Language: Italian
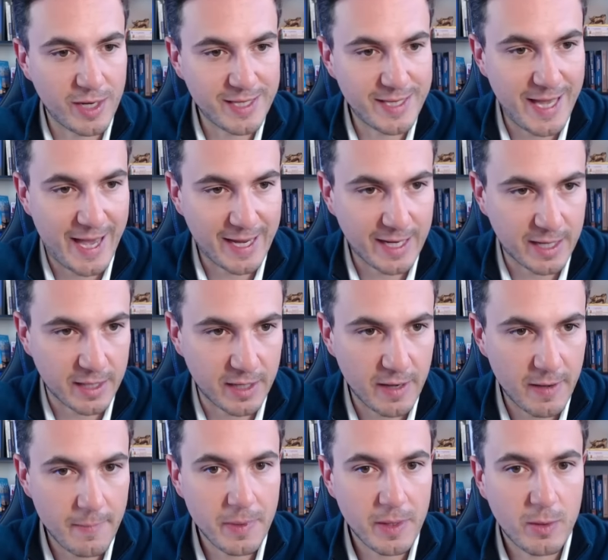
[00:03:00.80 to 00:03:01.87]
tech.
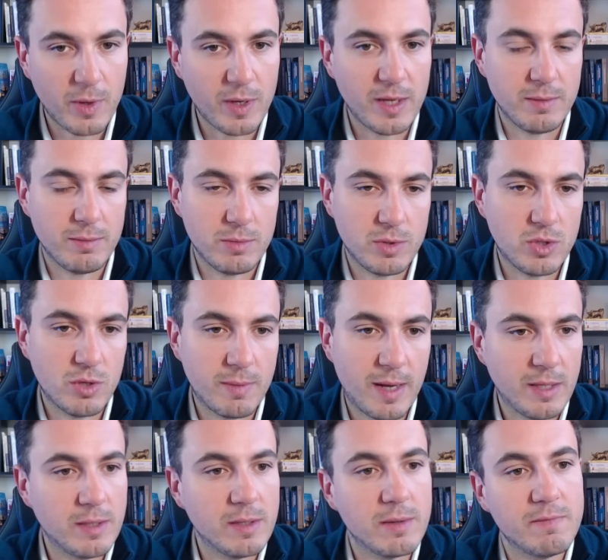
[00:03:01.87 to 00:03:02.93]
Quindi insomma
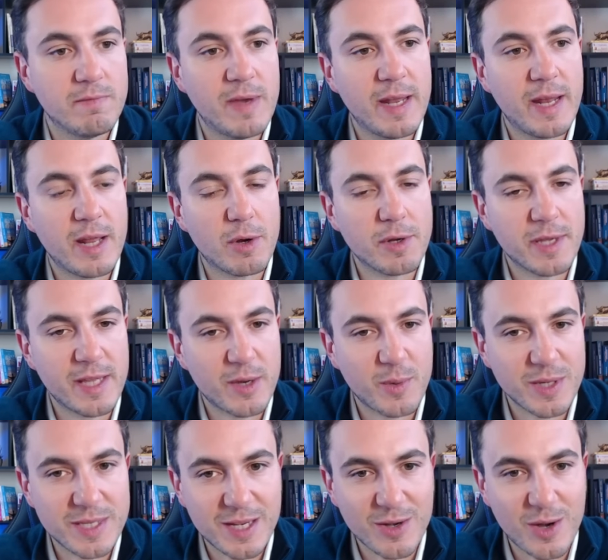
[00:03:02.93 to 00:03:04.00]
viene ricordata
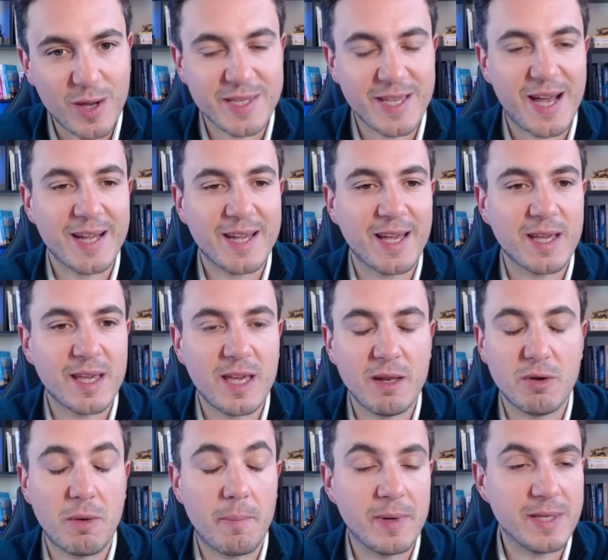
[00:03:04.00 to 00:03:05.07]
questa cosa anche a chi
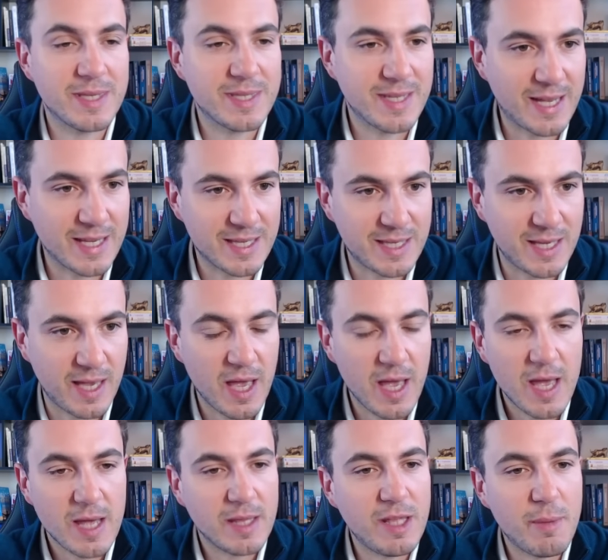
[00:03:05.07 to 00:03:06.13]
non pensasse
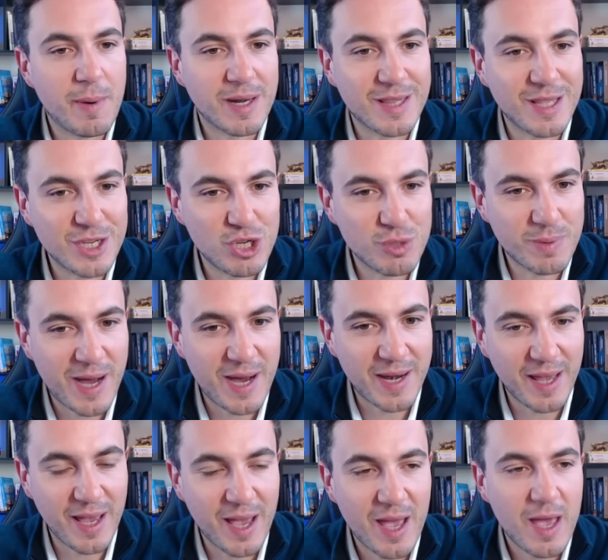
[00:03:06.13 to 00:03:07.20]
di
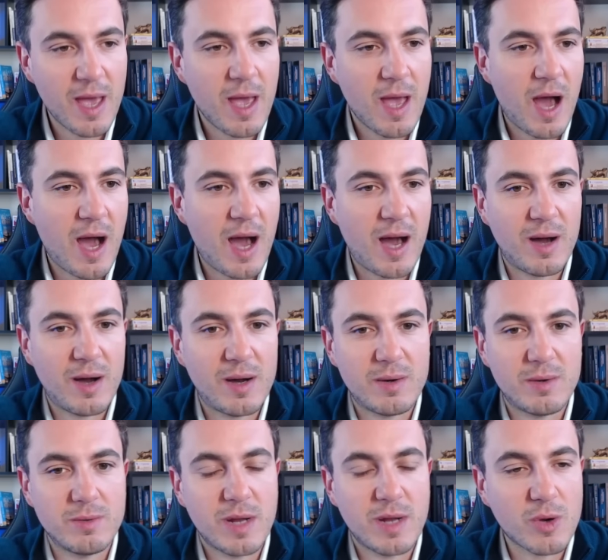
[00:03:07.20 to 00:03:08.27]
partecipare a
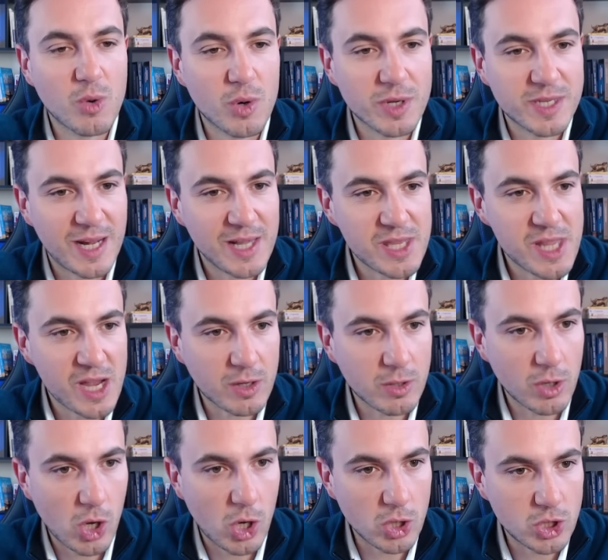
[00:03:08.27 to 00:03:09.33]
una corsa al
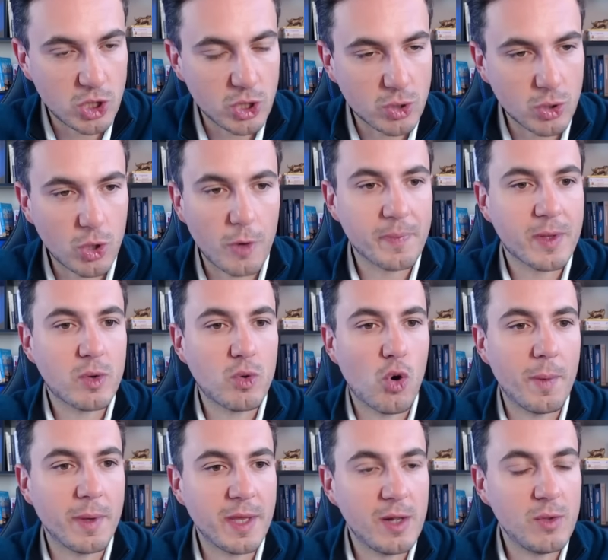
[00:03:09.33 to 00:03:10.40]
tecnologico
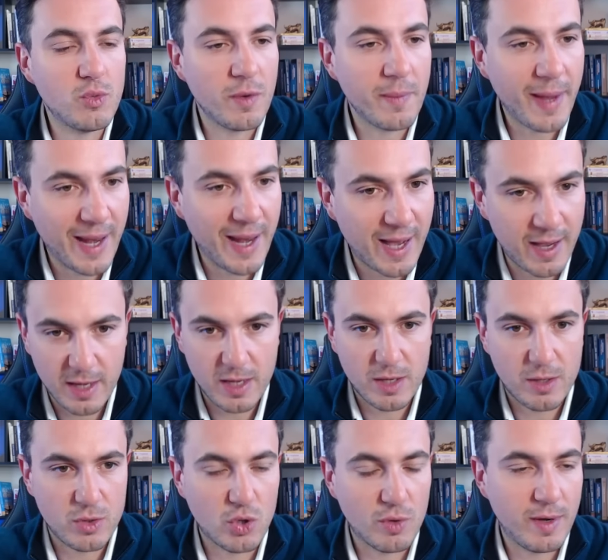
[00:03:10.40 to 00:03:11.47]
come nel 2000
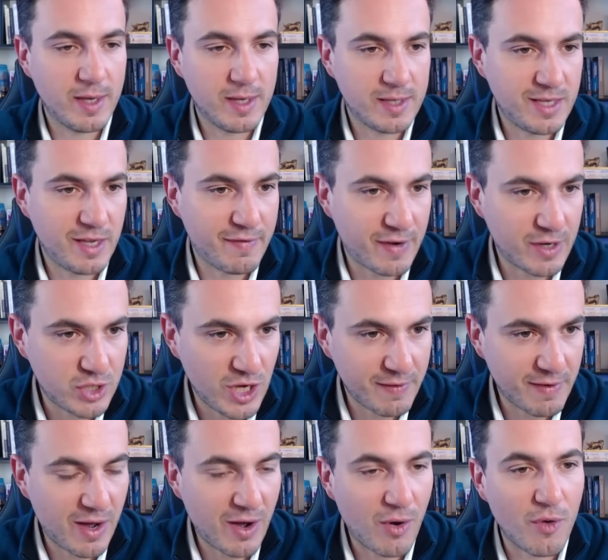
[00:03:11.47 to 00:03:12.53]
dove si
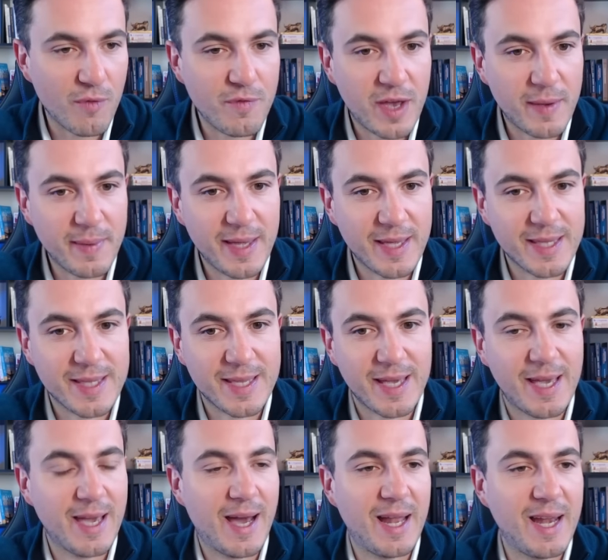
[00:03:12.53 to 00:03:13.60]
faceva
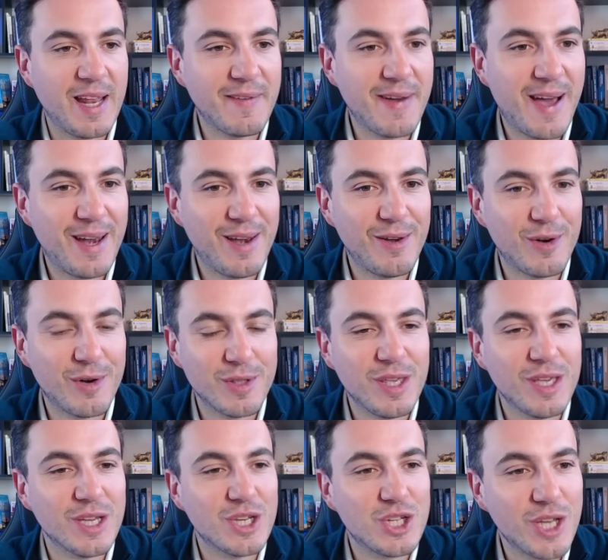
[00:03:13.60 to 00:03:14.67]
ovviamente a livello
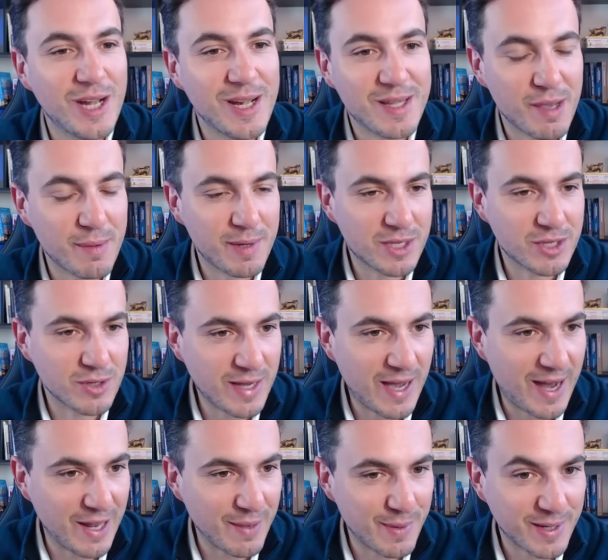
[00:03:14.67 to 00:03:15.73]
di scelte
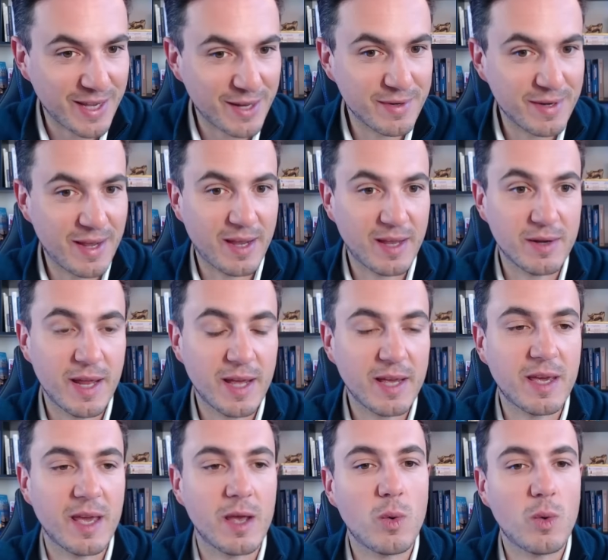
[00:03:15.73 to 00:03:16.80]
personali perché non è, non è
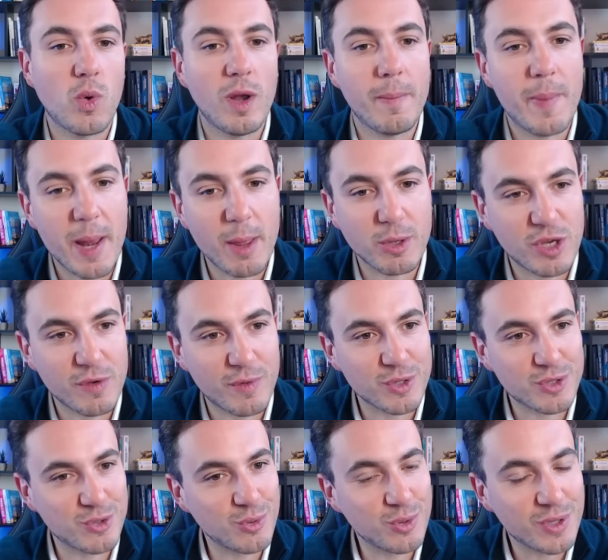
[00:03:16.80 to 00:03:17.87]
che in quel periodo ci
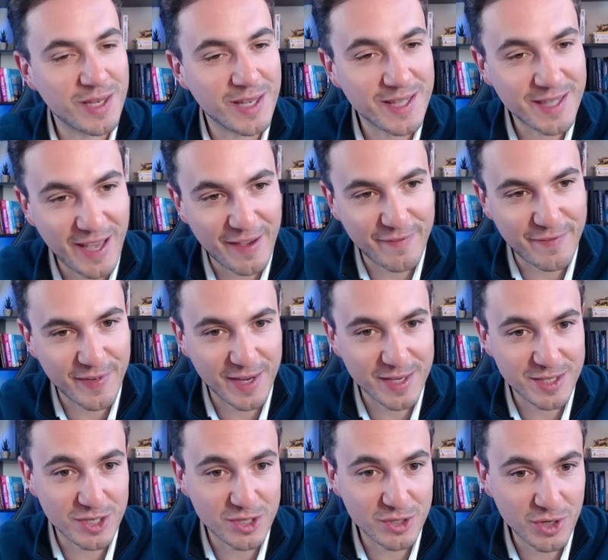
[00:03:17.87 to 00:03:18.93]
fossero tutti gli ETF che
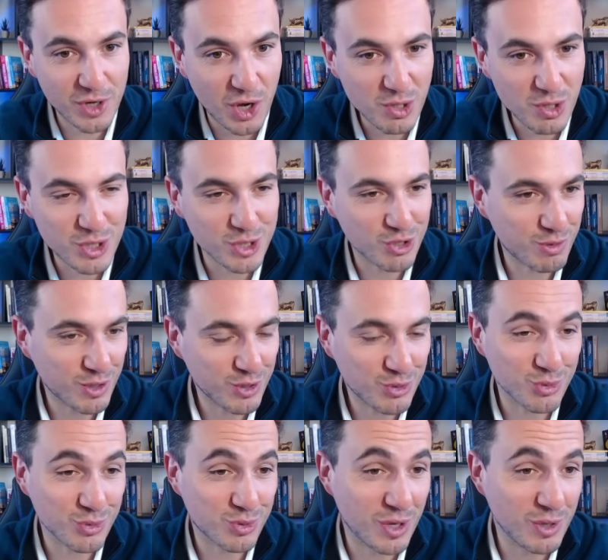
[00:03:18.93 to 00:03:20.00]
esistono oggi
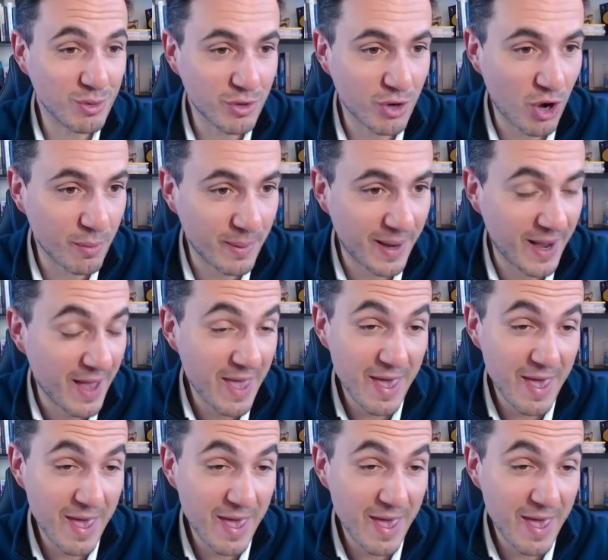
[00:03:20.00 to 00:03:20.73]
soprattutto in Europa